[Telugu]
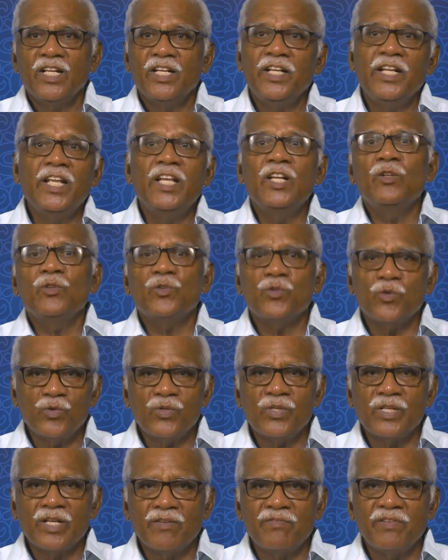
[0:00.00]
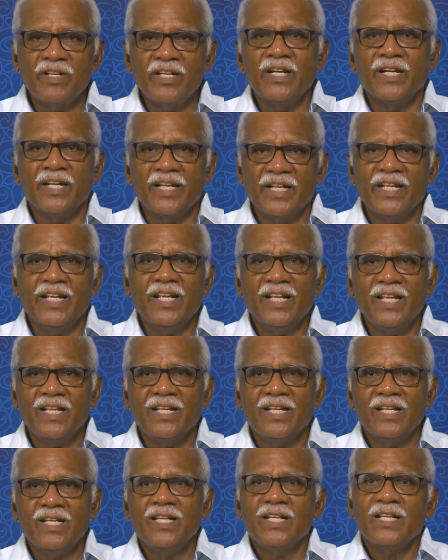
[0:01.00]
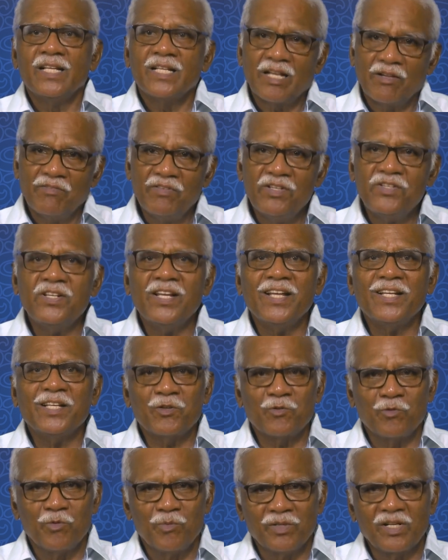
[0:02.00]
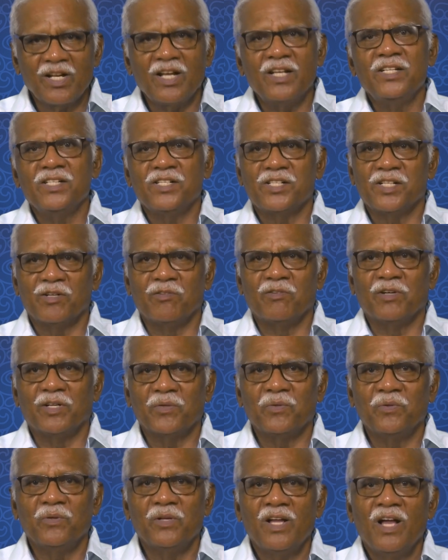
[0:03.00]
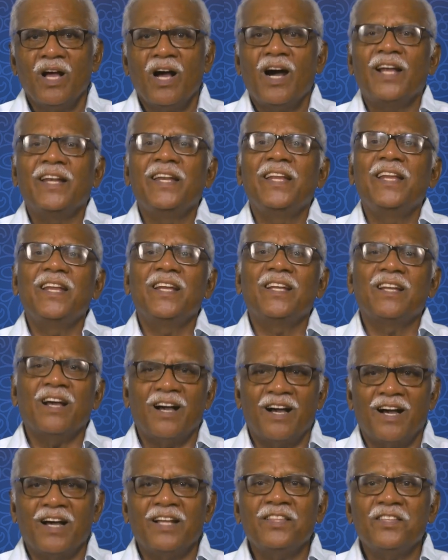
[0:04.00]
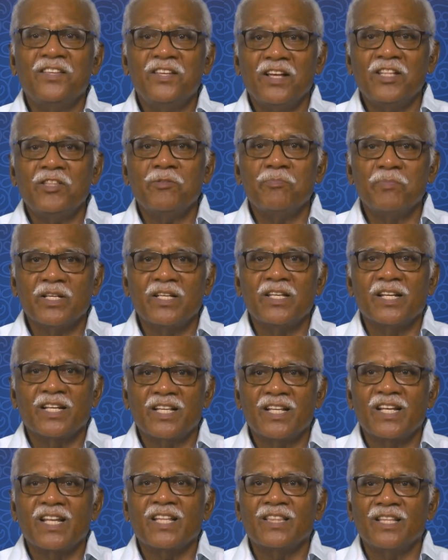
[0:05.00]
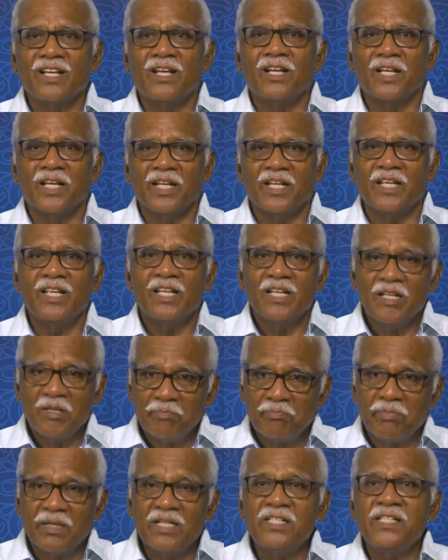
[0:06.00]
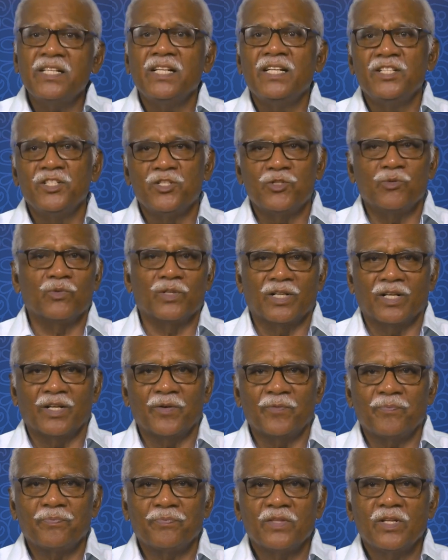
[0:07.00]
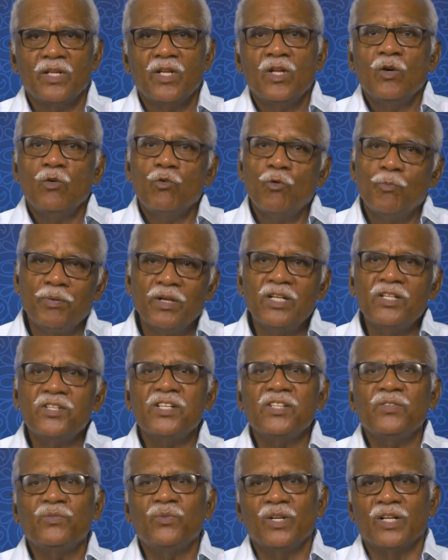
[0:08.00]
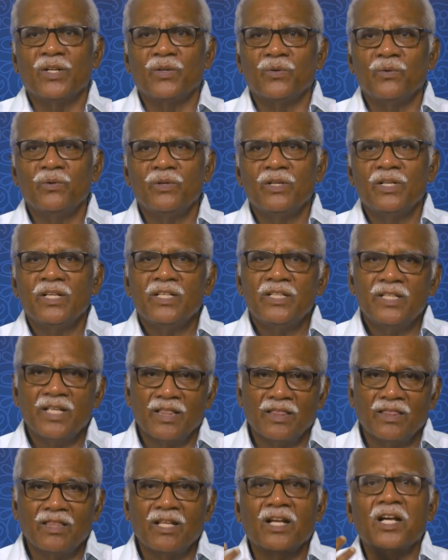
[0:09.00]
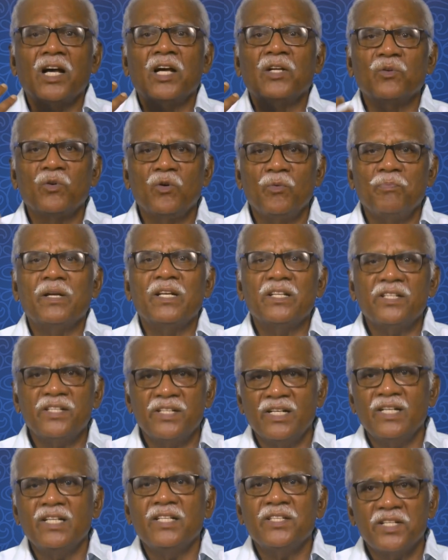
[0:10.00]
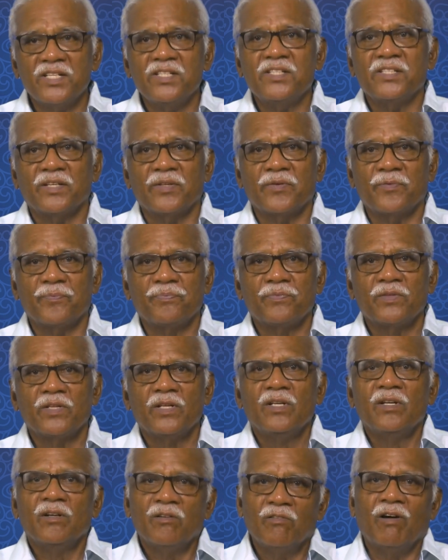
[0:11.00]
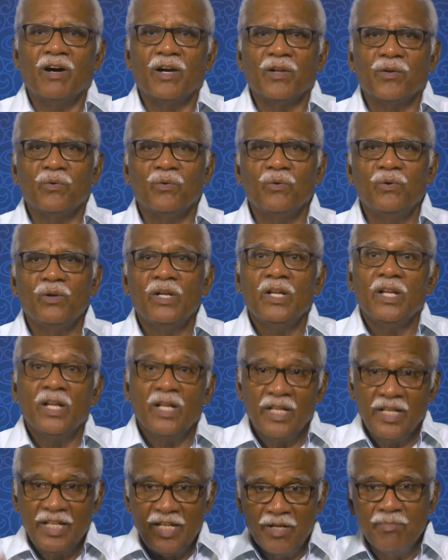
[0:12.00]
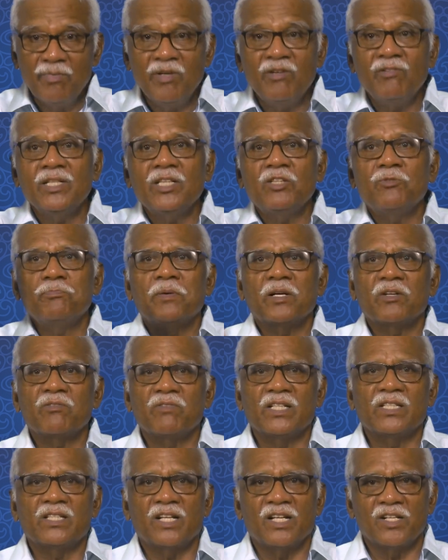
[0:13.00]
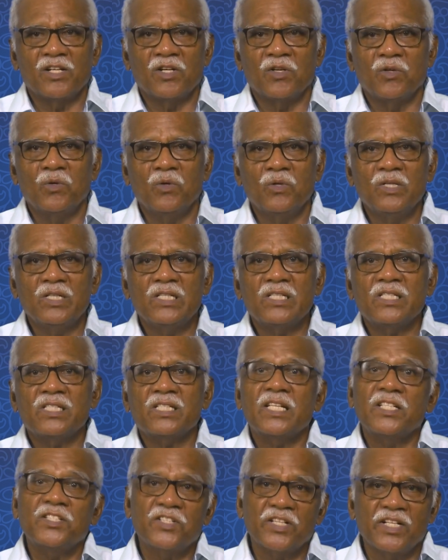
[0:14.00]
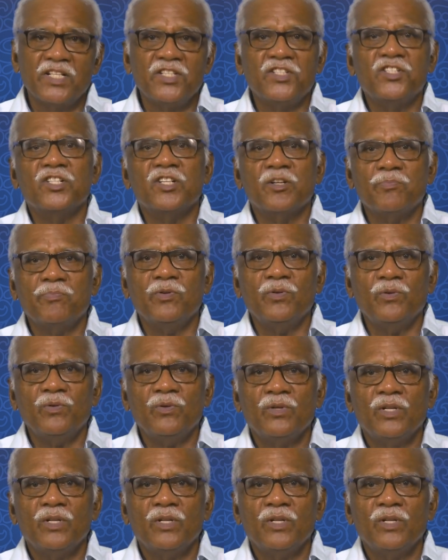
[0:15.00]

నేను చూసినవి అంటే కవిశేఖర్ ఉమర్ ఆలీషా వారు అనేక ఆధ్యాత్మిక గ్రంథాలని పరిశీలించి ఉన్నారు ఉపనిషత్తులను ఎంతగానో పరిశీలన చేశారు వారు హిమవత్ పర్వతాలలో సంచరించినప్పుడు